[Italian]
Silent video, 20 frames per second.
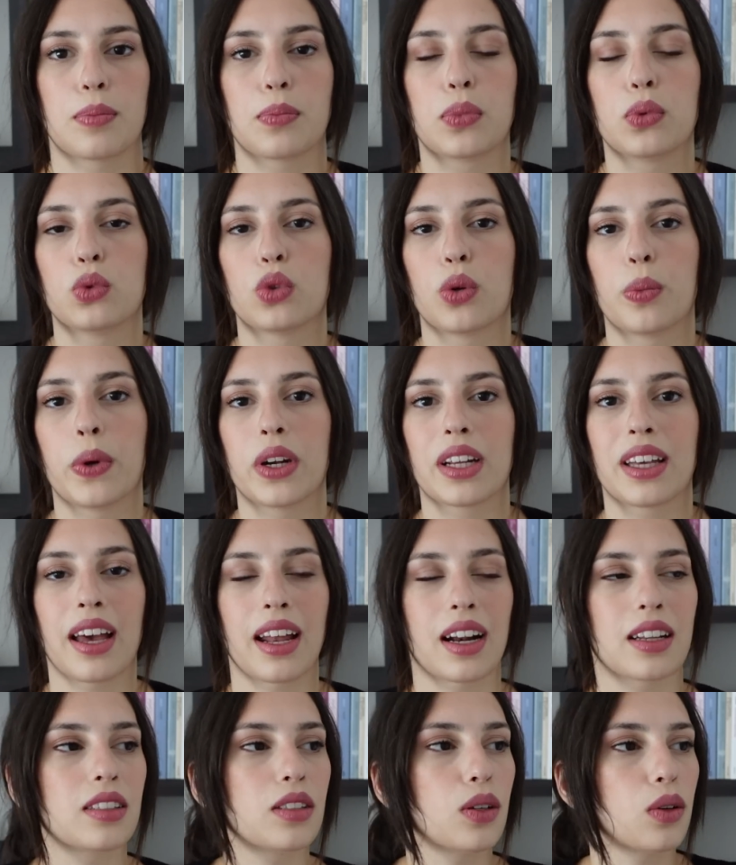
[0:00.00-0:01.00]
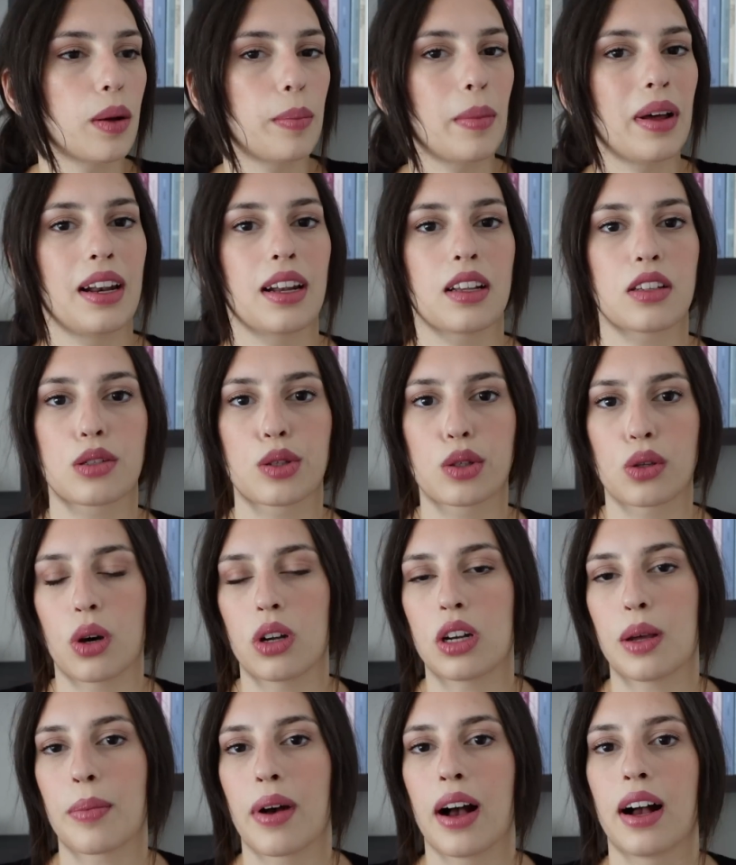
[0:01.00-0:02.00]
appunto perché era sì una bella
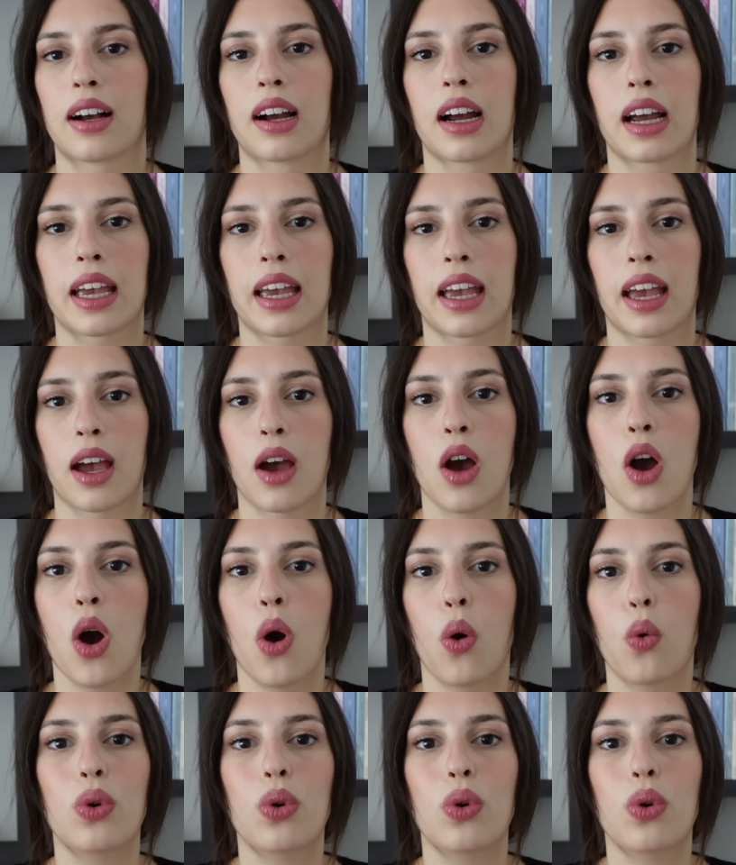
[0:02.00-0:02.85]
storia ma anche